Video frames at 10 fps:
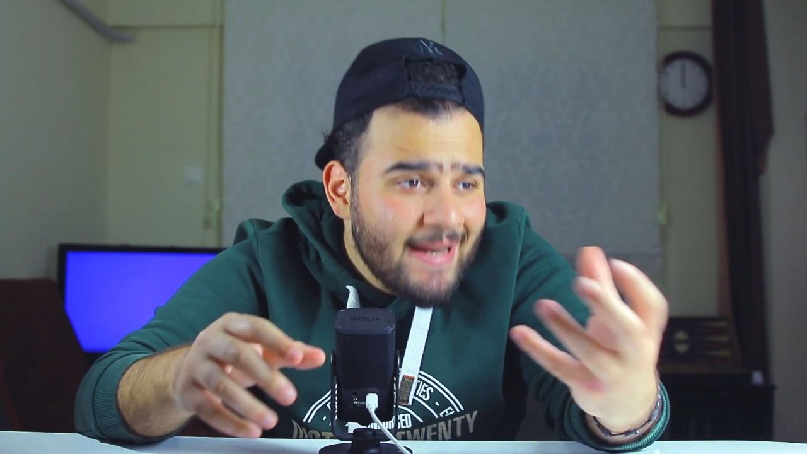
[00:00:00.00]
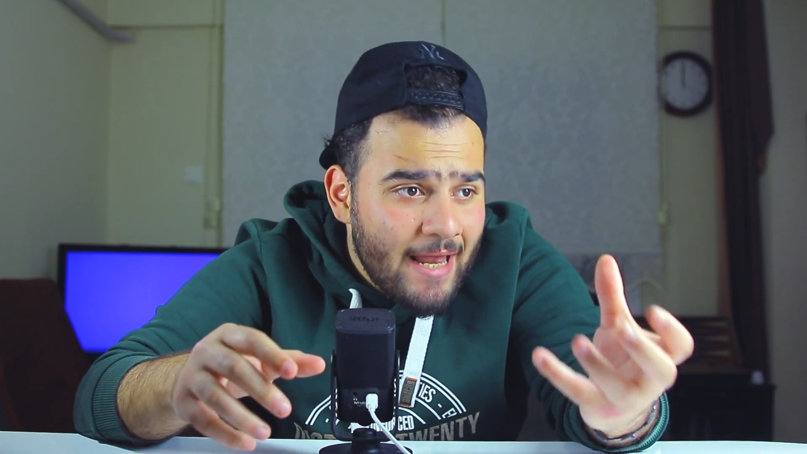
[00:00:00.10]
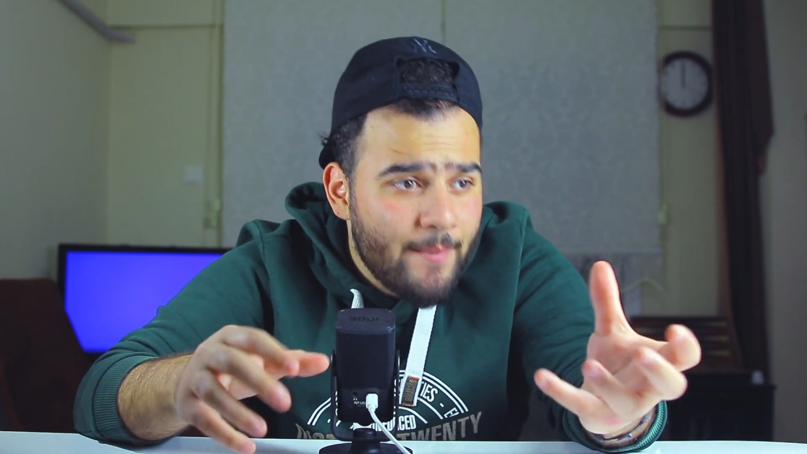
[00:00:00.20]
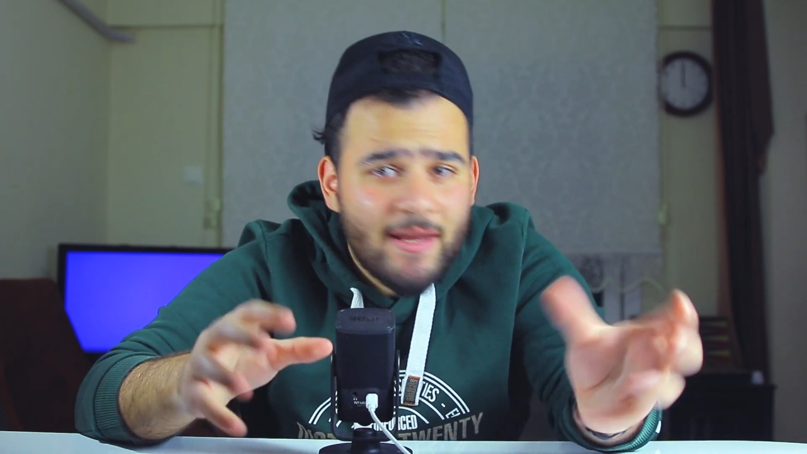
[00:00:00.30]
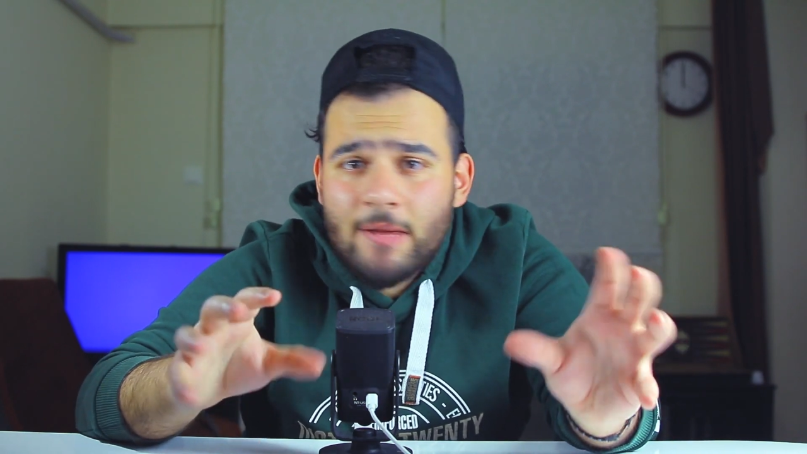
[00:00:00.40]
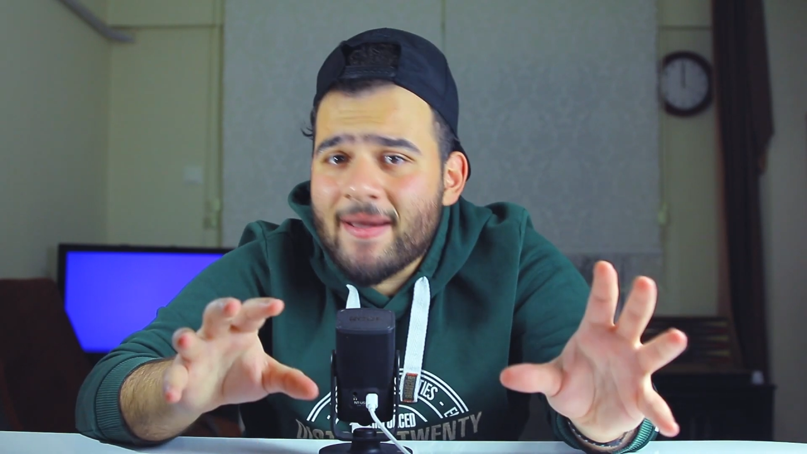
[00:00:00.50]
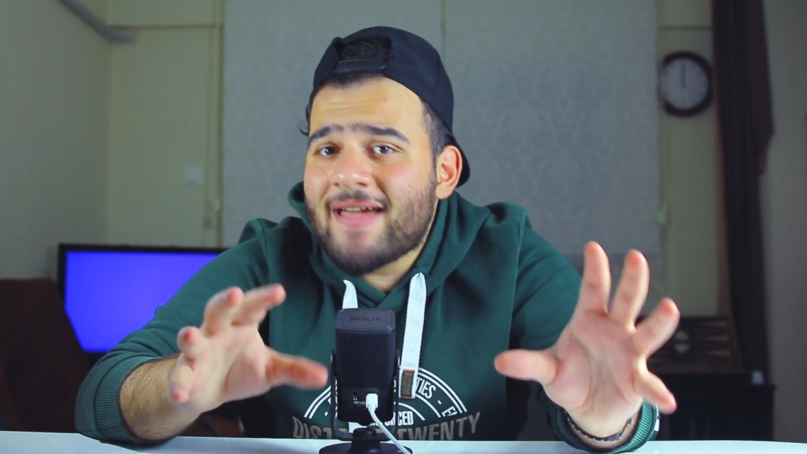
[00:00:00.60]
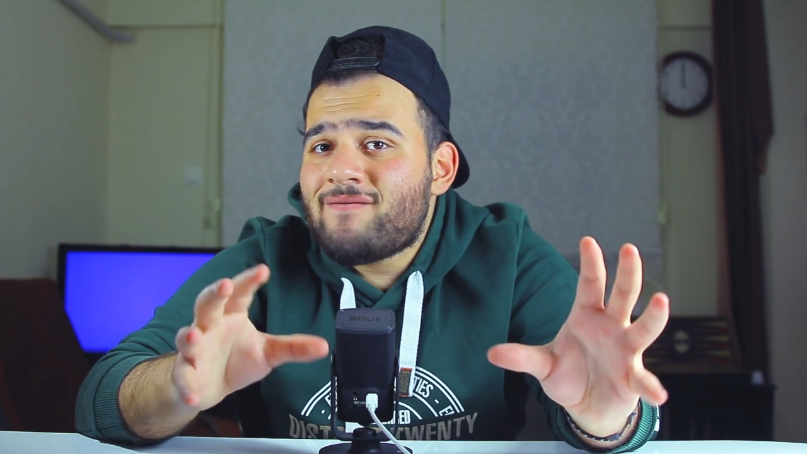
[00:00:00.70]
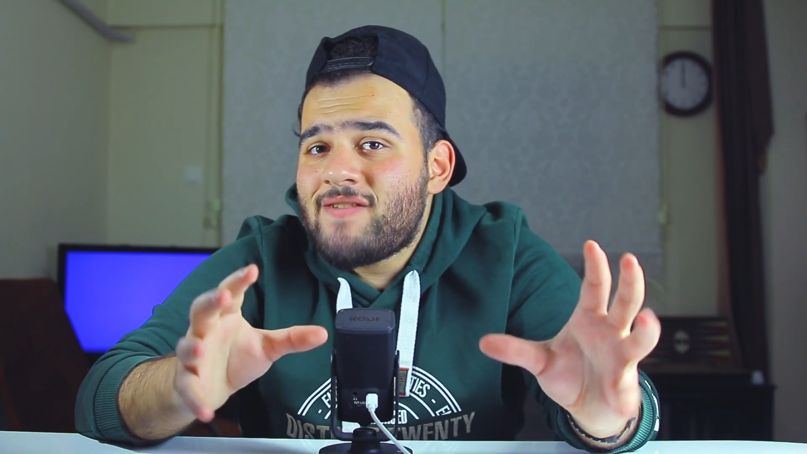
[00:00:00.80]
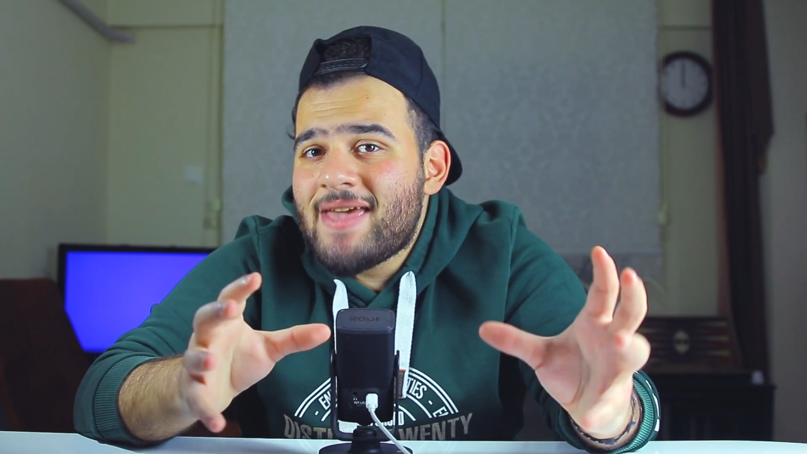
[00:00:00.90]
للامانه ما
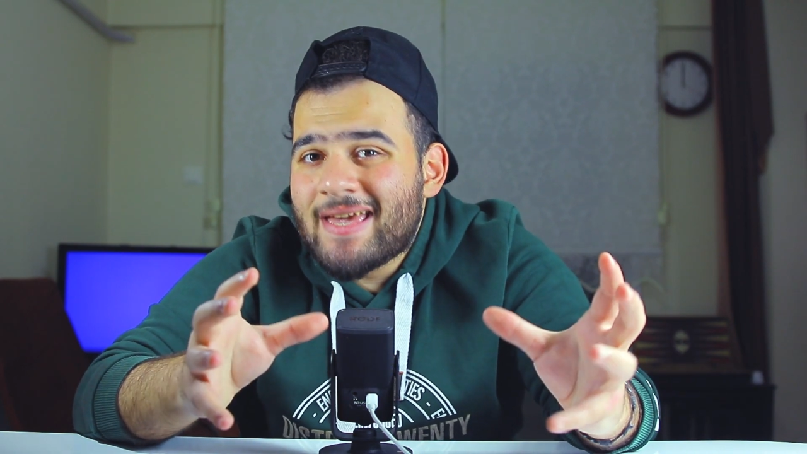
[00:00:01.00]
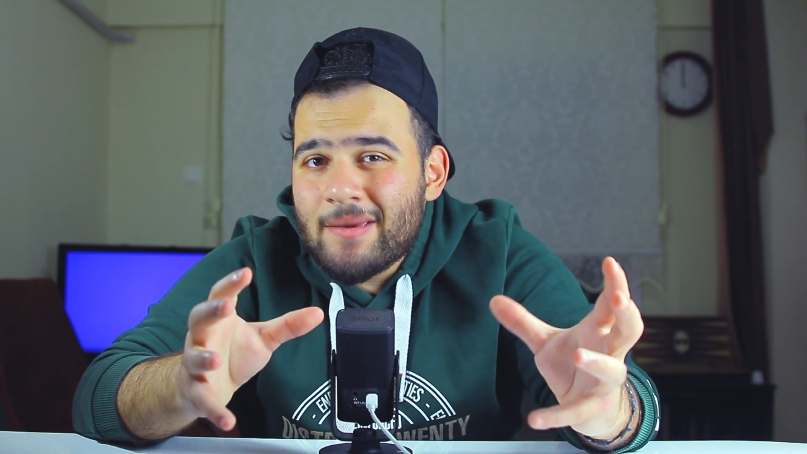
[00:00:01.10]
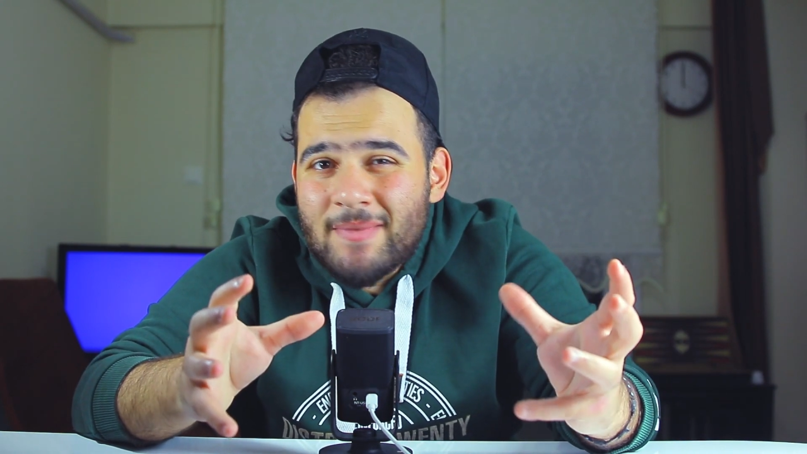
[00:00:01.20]
كان في هيك